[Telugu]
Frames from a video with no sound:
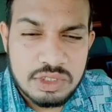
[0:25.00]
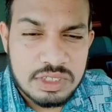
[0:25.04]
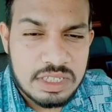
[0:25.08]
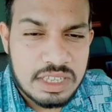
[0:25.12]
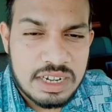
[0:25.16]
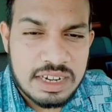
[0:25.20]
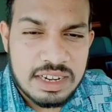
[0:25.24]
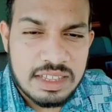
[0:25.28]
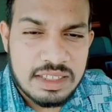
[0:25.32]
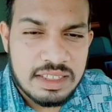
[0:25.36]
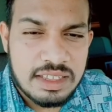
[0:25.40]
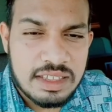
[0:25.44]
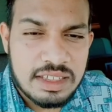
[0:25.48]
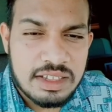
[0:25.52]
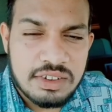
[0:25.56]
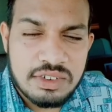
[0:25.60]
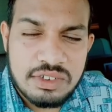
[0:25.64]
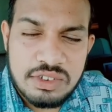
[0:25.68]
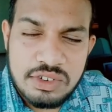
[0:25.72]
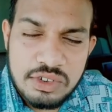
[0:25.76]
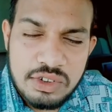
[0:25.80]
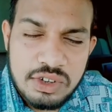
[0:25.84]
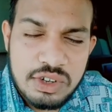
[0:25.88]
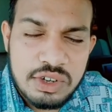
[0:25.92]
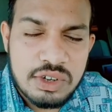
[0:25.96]
చూసారు కదా
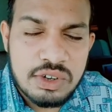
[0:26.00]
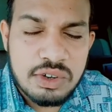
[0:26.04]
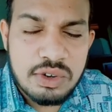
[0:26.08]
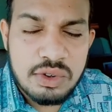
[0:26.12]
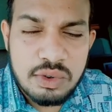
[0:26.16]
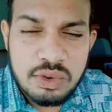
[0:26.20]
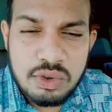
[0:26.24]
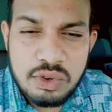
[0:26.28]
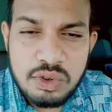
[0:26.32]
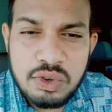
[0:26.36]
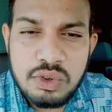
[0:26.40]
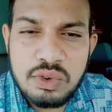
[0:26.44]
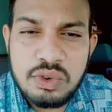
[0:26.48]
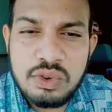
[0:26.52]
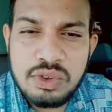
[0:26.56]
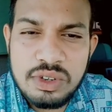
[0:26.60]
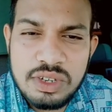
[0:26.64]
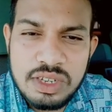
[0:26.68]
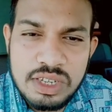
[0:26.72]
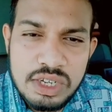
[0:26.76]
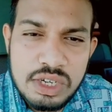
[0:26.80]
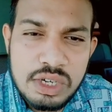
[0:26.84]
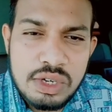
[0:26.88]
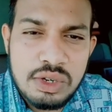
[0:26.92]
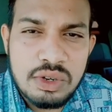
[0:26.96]
కోవిట్లో కొన్ని
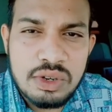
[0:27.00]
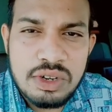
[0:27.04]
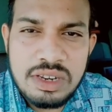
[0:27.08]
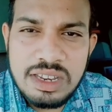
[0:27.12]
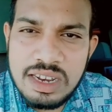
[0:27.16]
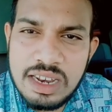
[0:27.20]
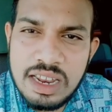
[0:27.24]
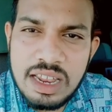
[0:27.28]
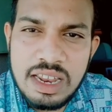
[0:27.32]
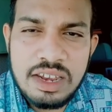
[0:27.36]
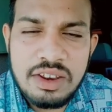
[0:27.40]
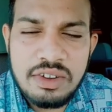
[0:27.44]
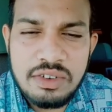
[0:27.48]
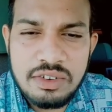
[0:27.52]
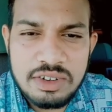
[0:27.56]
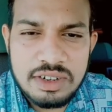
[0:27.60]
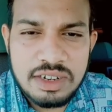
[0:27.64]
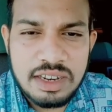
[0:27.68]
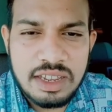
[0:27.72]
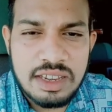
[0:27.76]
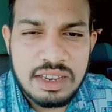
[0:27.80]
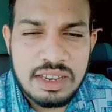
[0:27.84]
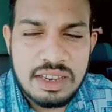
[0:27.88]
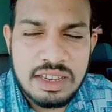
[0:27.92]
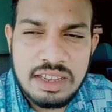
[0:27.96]
కొన్ని ఇల్లులు ఇలానే
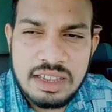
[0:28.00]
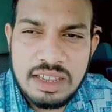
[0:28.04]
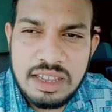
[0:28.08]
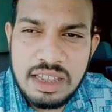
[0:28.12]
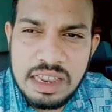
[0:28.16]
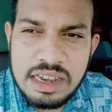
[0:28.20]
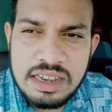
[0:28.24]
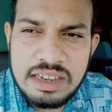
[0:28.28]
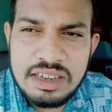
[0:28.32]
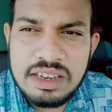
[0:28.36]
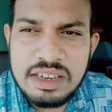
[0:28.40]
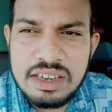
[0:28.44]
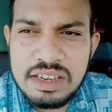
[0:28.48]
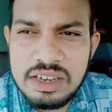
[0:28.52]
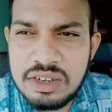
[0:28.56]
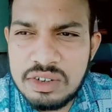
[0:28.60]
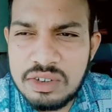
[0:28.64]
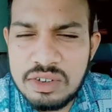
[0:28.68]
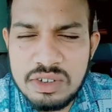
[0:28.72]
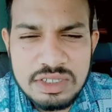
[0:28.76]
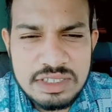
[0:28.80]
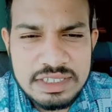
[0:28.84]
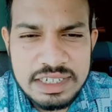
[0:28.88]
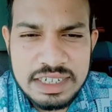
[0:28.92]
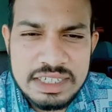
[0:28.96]
ఉంటాయి అన్ని
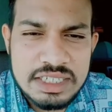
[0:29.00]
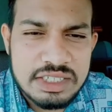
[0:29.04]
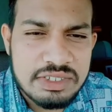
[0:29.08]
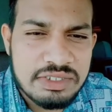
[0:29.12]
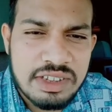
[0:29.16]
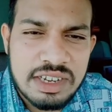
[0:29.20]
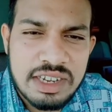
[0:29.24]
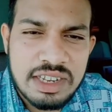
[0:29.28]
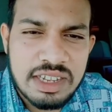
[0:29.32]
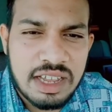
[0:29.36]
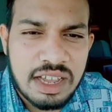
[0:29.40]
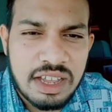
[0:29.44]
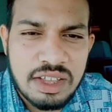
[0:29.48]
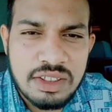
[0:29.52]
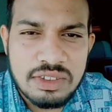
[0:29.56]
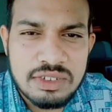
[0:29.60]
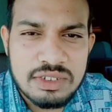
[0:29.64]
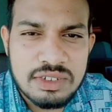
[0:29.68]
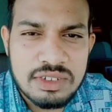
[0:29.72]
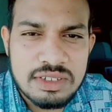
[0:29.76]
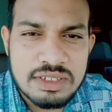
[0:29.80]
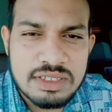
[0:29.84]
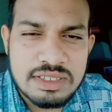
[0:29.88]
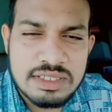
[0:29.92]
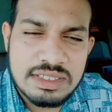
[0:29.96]
ఇల్లులు అని
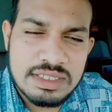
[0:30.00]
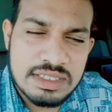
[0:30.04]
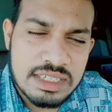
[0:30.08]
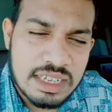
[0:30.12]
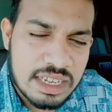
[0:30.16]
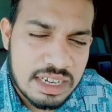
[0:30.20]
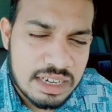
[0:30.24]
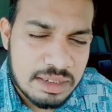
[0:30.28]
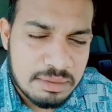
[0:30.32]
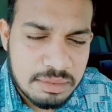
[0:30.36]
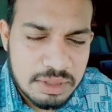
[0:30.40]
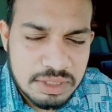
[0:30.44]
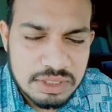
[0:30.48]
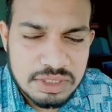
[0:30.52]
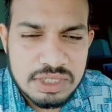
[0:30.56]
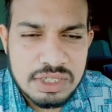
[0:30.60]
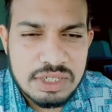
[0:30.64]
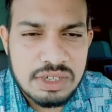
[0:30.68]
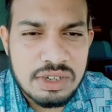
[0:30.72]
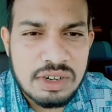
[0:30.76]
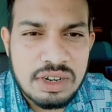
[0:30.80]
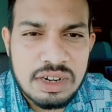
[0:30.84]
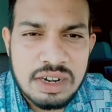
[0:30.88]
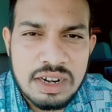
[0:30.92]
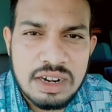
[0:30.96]
కాదు చాలా మంచి
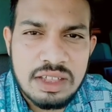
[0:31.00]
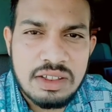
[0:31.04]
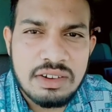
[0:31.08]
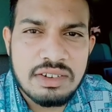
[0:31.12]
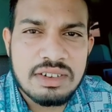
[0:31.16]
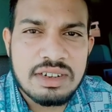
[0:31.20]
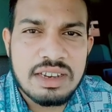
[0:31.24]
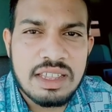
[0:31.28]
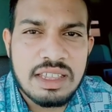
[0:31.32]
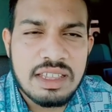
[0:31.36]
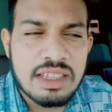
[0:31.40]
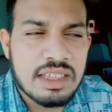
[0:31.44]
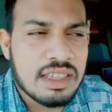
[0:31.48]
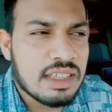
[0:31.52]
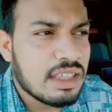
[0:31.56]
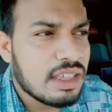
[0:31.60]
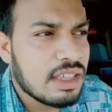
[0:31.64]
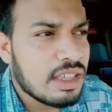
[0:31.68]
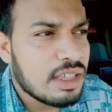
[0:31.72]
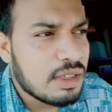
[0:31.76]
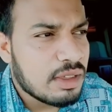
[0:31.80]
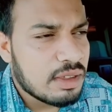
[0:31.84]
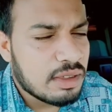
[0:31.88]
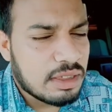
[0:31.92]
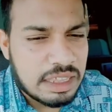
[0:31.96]
ఇల్లులు కూడా ఉంటాయి
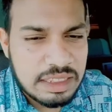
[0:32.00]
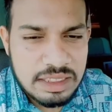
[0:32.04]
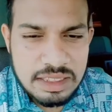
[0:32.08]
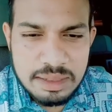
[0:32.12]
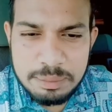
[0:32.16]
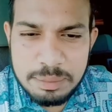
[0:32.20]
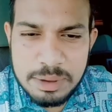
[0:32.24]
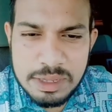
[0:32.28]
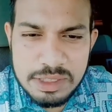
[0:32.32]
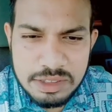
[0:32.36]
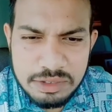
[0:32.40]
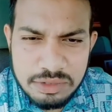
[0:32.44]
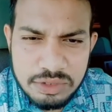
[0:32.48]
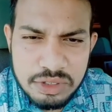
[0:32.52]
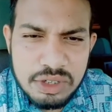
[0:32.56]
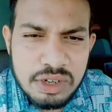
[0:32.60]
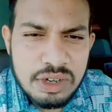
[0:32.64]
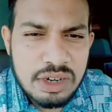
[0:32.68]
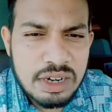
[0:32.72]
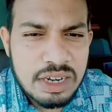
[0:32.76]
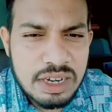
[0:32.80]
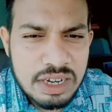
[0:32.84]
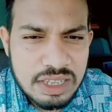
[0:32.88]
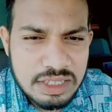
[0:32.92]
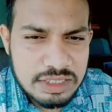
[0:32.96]
అదే ప్రతి
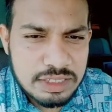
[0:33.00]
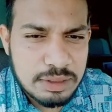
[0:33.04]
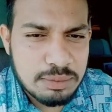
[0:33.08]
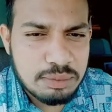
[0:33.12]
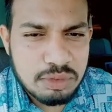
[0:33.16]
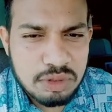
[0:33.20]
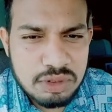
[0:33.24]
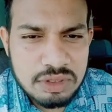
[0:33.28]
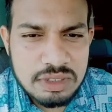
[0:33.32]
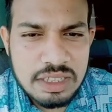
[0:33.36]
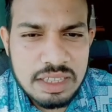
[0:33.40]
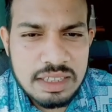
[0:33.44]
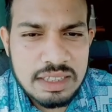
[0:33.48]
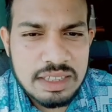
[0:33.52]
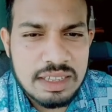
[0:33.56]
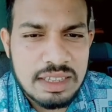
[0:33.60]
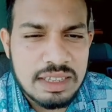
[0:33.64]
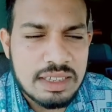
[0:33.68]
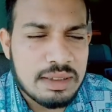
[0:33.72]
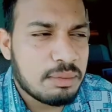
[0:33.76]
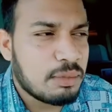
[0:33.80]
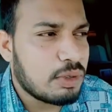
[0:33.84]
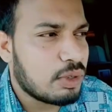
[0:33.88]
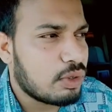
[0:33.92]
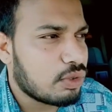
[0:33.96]
వీడియోలో నేను చెప్తుంది అదే
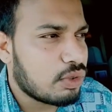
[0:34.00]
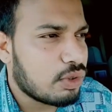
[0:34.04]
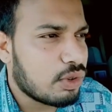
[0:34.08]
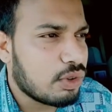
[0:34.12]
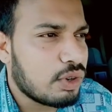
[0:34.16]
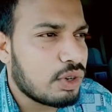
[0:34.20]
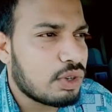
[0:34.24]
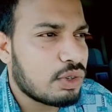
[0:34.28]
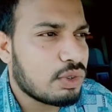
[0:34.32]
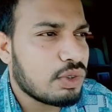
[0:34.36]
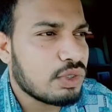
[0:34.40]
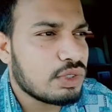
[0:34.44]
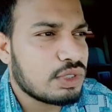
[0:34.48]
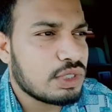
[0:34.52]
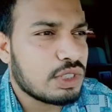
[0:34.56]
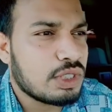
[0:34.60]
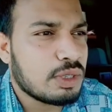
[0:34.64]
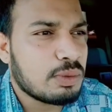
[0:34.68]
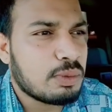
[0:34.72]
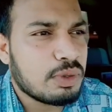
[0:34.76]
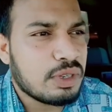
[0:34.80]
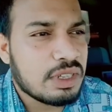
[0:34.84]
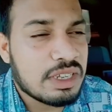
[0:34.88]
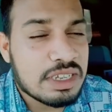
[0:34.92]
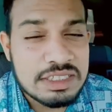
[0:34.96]
మీరు కోవిడ్కి
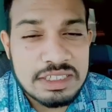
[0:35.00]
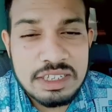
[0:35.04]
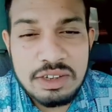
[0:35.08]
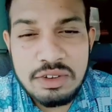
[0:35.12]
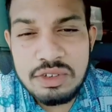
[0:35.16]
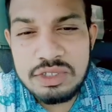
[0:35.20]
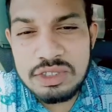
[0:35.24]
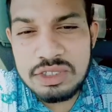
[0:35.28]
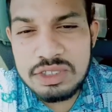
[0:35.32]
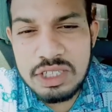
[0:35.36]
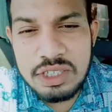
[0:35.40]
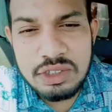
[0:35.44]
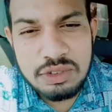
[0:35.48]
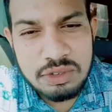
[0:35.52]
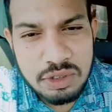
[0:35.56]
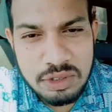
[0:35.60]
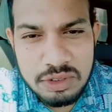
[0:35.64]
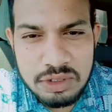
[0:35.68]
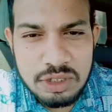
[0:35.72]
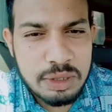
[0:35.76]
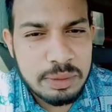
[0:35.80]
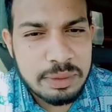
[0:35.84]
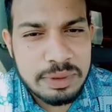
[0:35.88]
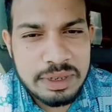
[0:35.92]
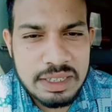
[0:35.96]
వచ్చేటప్పుడు ఏదో వచ్చిందని
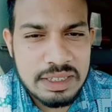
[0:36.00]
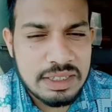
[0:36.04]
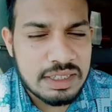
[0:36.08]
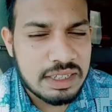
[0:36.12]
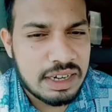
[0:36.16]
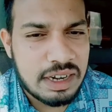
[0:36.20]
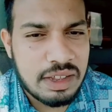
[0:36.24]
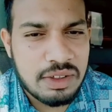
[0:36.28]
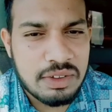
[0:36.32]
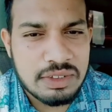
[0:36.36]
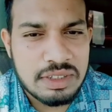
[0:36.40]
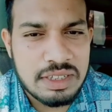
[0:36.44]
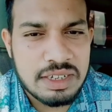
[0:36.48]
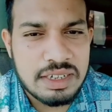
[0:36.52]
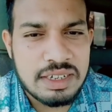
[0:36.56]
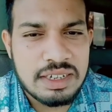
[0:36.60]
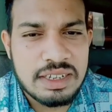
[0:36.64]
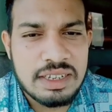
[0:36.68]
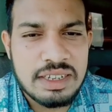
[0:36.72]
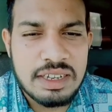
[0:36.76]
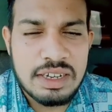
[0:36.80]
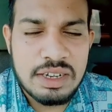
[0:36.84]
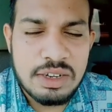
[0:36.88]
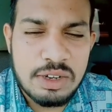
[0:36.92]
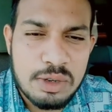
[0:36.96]
తొందరపడైతే
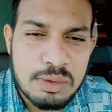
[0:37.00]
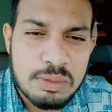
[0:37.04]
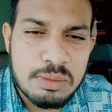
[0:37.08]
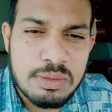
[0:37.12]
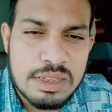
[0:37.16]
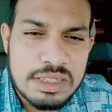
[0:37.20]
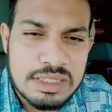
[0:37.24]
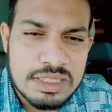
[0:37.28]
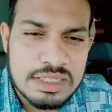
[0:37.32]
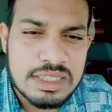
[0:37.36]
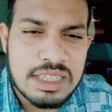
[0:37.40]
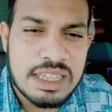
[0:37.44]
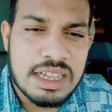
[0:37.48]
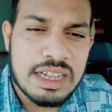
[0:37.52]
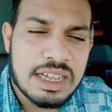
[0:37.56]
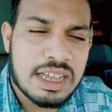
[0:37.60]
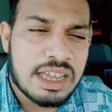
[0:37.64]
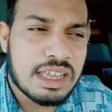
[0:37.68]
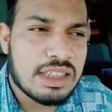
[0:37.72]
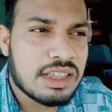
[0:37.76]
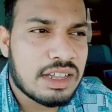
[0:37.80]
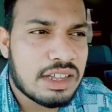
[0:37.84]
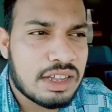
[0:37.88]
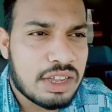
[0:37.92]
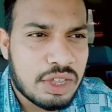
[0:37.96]
రావద్దండి ఇల్లు మంచిదా
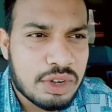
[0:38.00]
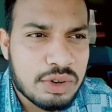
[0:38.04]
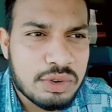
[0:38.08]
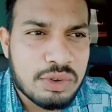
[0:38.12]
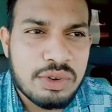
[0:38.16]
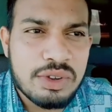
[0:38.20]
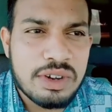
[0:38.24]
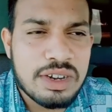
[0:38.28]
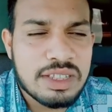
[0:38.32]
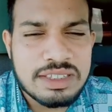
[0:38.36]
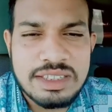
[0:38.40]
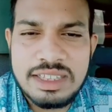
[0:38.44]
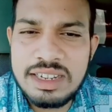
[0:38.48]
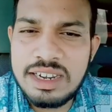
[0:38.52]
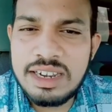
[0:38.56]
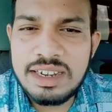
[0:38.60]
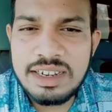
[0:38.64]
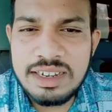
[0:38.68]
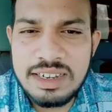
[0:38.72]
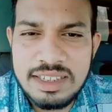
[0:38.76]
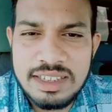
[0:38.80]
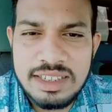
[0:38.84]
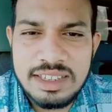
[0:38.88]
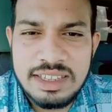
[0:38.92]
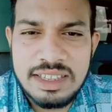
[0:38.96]
కాదా కనుక్కొని
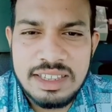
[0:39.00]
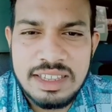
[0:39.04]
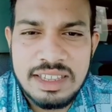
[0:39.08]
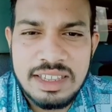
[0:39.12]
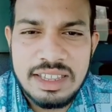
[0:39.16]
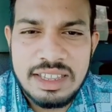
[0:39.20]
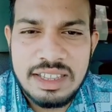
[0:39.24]
అవుతారండి